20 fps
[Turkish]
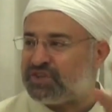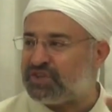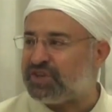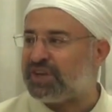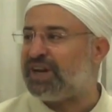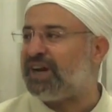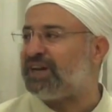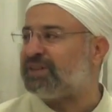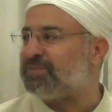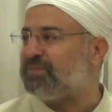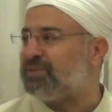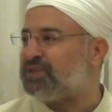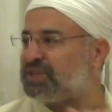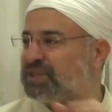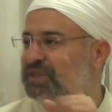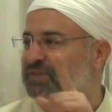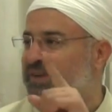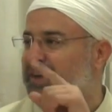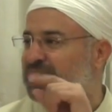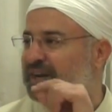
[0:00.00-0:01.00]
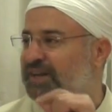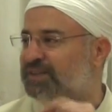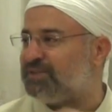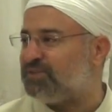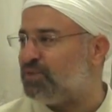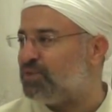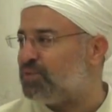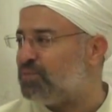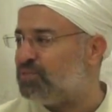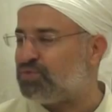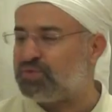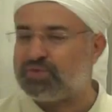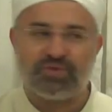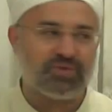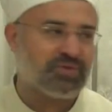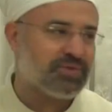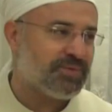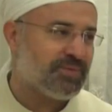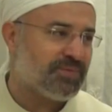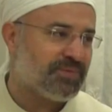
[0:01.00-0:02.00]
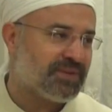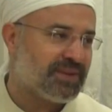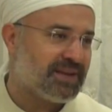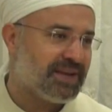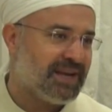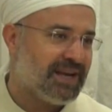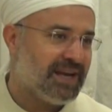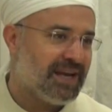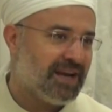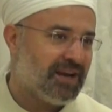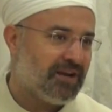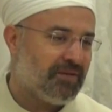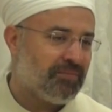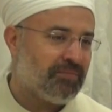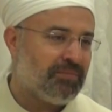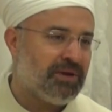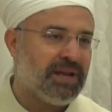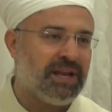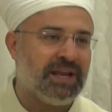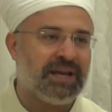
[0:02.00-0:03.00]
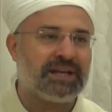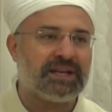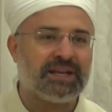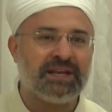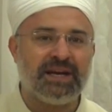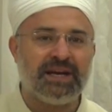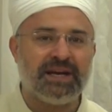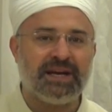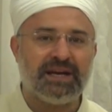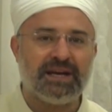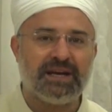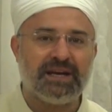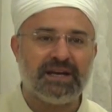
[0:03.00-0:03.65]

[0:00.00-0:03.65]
çıkartmıştı ve kan dökmüştü. Melekler